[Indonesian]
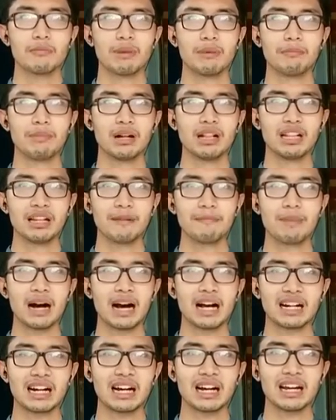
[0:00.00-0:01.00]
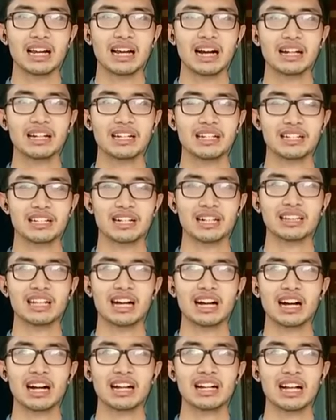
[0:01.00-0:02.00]
membeli barang yang
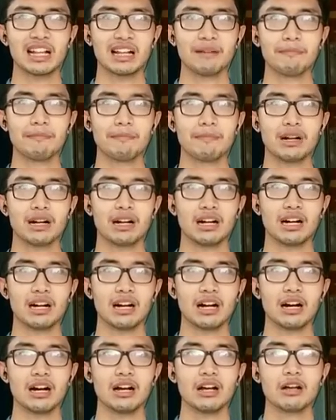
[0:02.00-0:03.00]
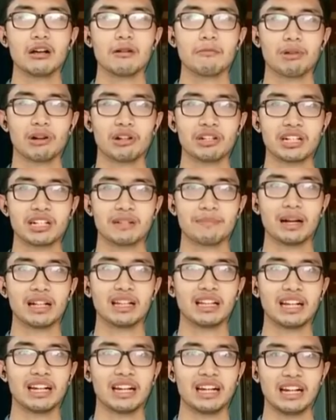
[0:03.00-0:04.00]
disertakan dalam uh, proses
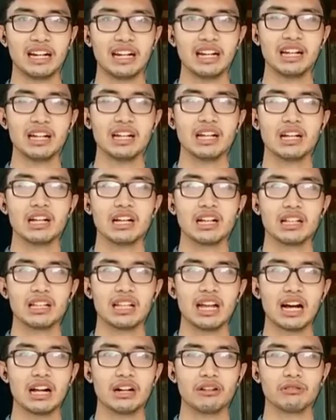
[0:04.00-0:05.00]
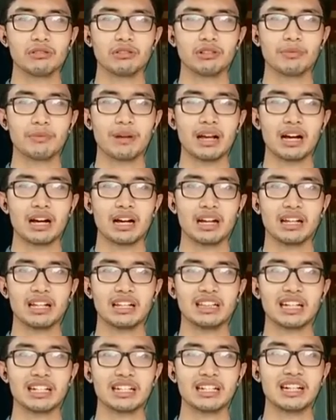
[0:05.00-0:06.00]
bundling ini dan untuk
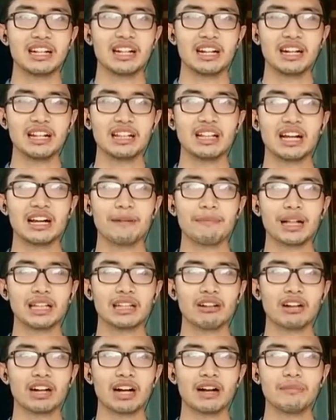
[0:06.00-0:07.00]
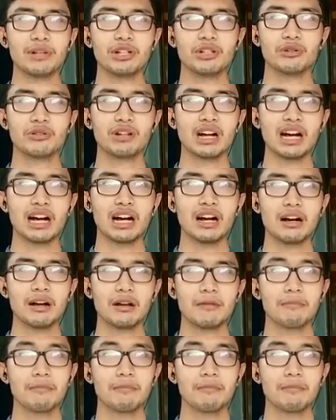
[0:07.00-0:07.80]
kita sendiri dari pantauan kami juga